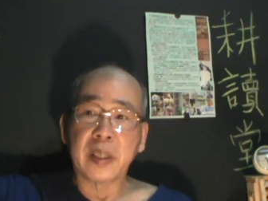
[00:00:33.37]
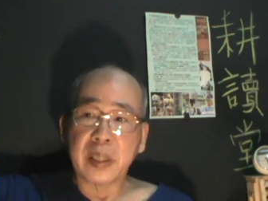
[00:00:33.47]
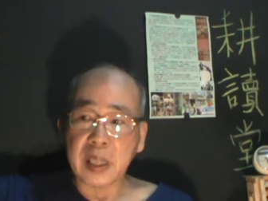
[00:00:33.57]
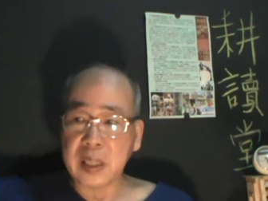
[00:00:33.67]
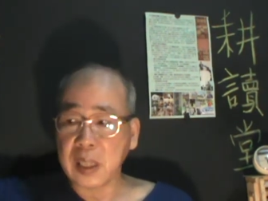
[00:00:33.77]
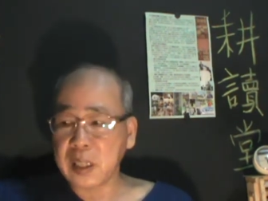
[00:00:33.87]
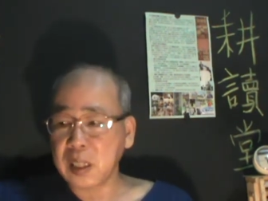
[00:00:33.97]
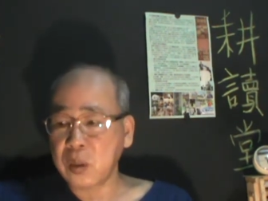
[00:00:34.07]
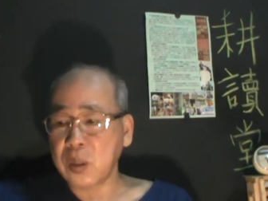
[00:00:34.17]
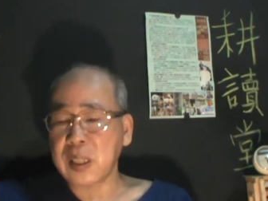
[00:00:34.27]
那这个
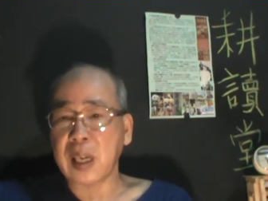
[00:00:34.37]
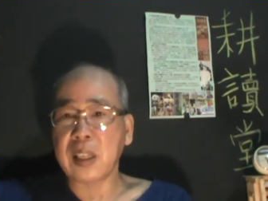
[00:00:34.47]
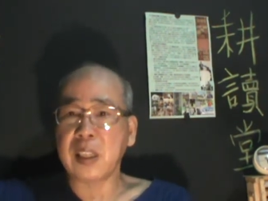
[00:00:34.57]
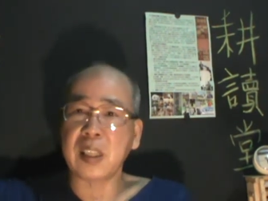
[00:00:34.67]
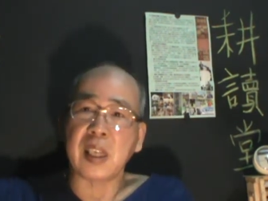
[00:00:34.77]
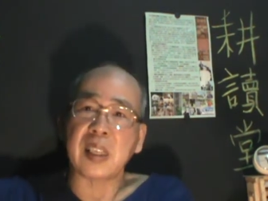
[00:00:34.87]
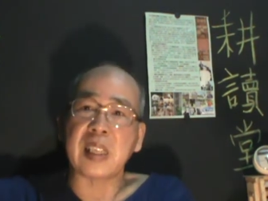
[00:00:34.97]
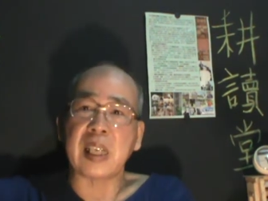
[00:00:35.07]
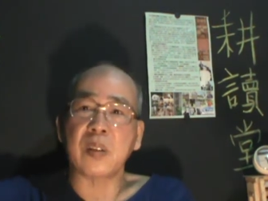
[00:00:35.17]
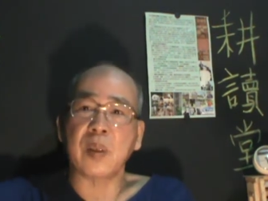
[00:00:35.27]
社区在在
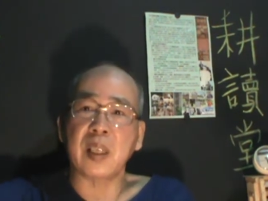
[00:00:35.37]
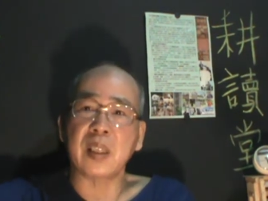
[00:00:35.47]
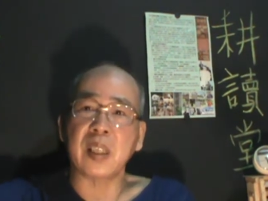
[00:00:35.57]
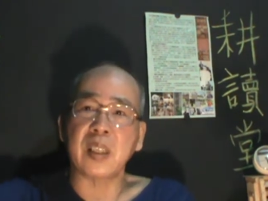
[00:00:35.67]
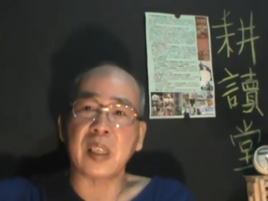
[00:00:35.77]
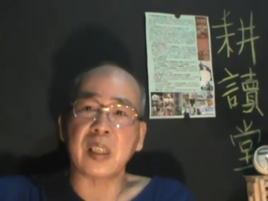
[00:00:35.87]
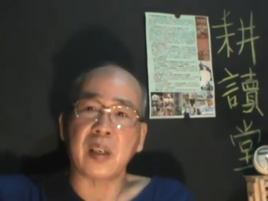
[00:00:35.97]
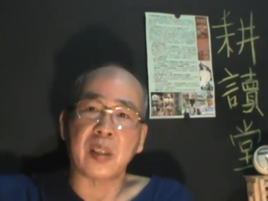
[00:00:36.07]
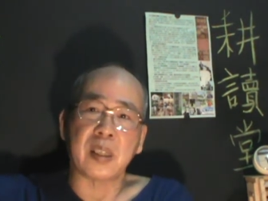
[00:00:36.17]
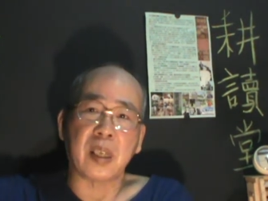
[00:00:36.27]
三十多年前建
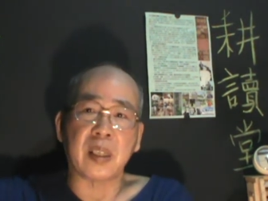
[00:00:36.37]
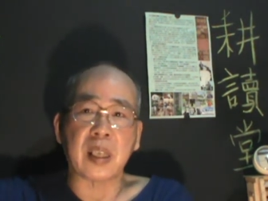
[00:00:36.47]
造的时候，